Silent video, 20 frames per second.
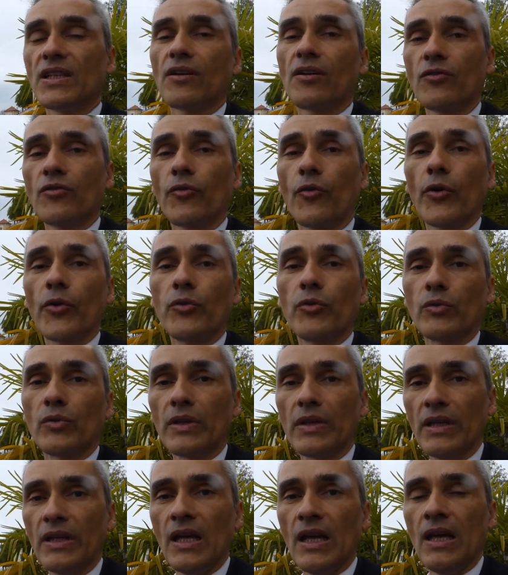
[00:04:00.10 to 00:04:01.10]
dann auch ein
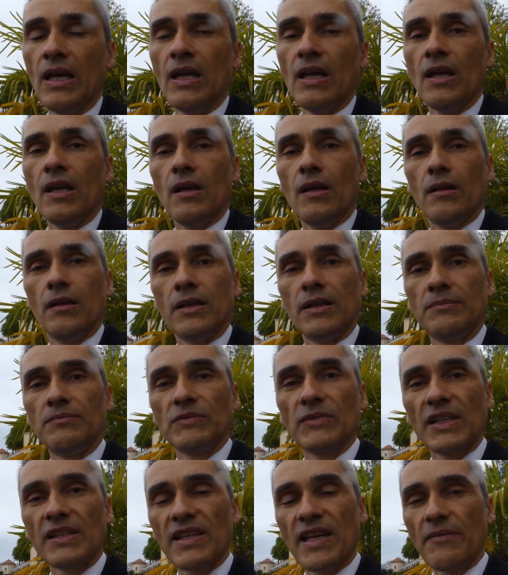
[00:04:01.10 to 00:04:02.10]
Neukunde. Ähm,
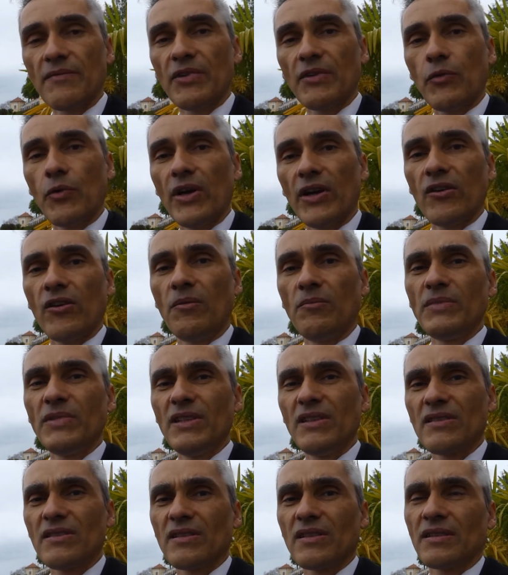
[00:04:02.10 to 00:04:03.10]
ganz einfach, woher kommt
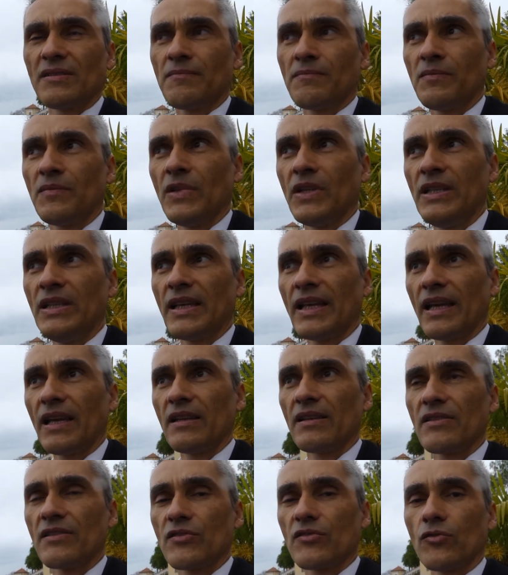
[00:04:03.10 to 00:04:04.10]
es? Ähm, in der
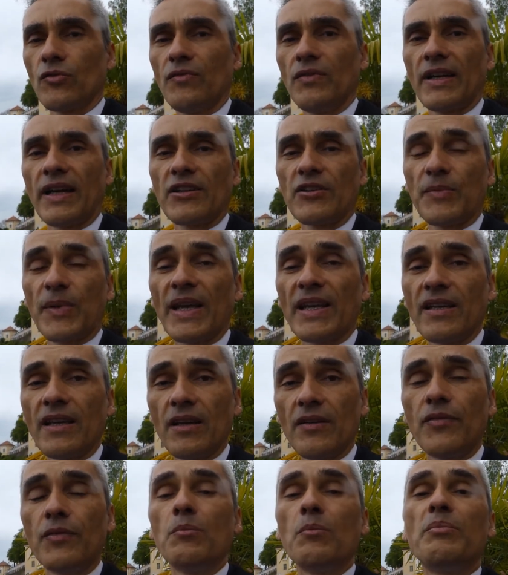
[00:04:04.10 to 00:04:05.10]
Regel ist es so, wir sprechen
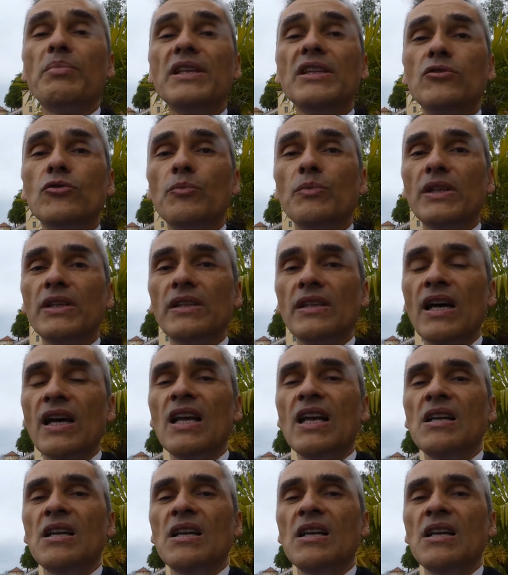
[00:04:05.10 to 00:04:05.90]
hier von B2B.